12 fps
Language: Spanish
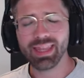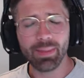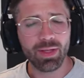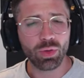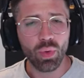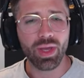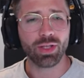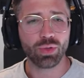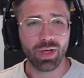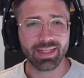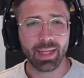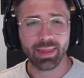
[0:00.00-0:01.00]
Dime tú qué
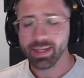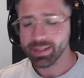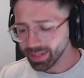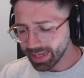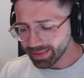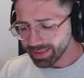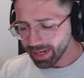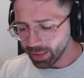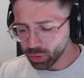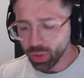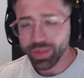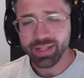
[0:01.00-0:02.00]
sueles hacer, si
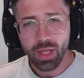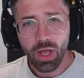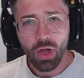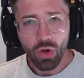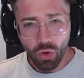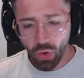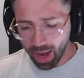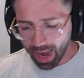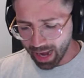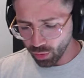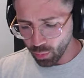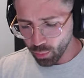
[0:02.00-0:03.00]
gastarlas todas o
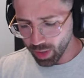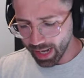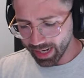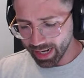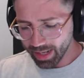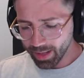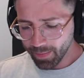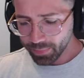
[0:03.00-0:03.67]
acumularlas.